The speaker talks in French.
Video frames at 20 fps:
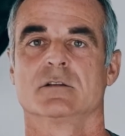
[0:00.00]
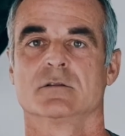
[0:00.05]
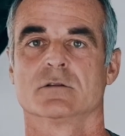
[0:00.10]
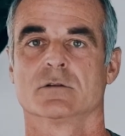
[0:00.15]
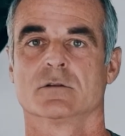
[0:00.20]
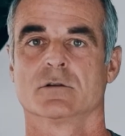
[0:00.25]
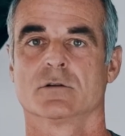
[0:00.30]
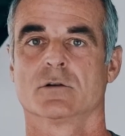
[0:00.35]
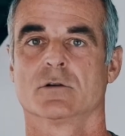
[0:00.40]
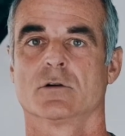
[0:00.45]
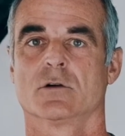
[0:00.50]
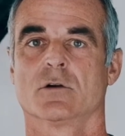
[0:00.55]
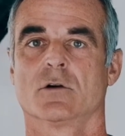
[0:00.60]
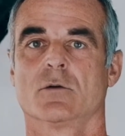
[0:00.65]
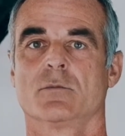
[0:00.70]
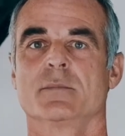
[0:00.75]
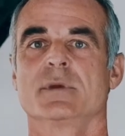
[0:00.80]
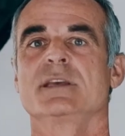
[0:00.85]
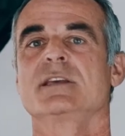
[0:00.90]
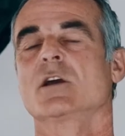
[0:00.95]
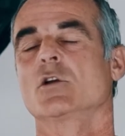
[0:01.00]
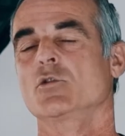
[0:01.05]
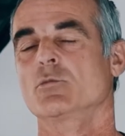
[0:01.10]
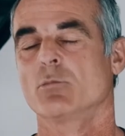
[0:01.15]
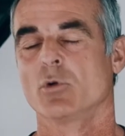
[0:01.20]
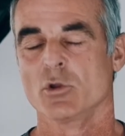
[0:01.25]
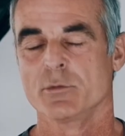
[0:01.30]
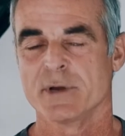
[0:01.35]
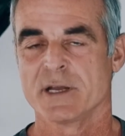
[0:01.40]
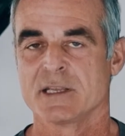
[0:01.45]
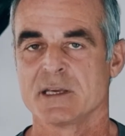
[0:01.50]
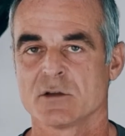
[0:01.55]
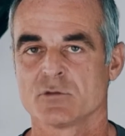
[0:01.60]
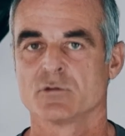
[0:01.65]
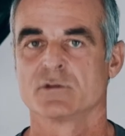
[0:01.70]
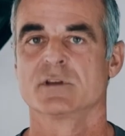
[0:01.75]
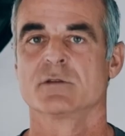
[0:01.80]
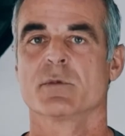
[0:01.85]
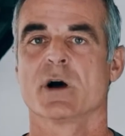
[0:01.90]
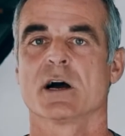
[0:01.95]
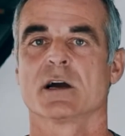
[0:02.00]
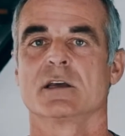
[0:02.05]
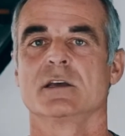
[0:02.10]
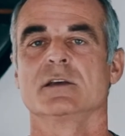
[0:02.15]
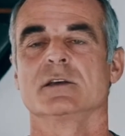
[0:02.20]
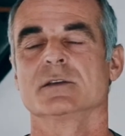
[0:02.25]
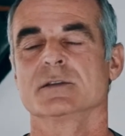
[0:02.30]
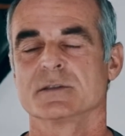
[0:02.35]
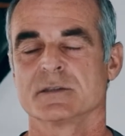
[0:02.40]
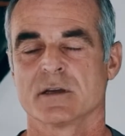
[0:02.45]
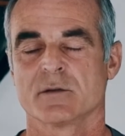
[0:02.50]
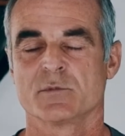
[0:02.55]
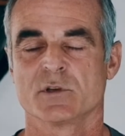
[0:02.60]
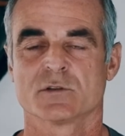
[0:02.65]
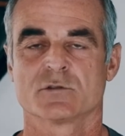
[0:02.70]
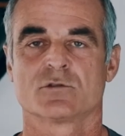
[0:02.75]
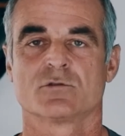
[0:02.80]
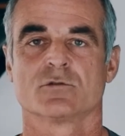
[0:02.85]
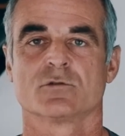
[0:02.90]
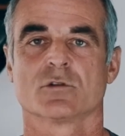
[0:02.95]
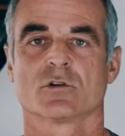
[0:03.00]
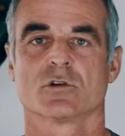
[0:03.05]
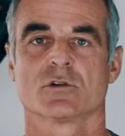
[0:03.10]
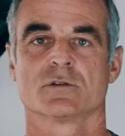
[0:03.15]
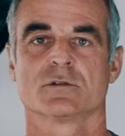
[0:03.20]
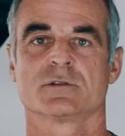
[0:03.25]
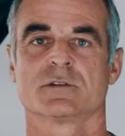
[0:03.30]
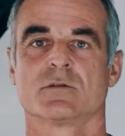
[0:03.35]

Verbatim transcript: Euh, mais il y a une bonne manière de démarrer et ça, bien sûr,